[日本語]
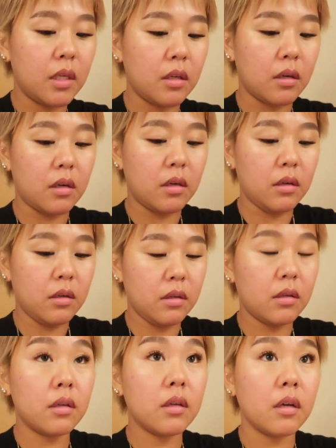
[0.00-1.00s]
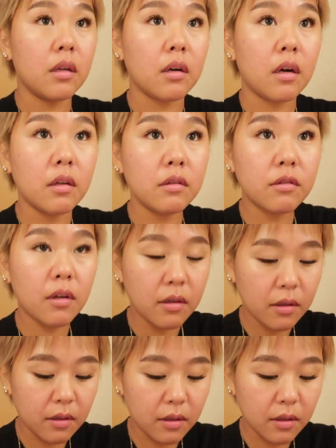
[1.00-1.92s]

たから簡単や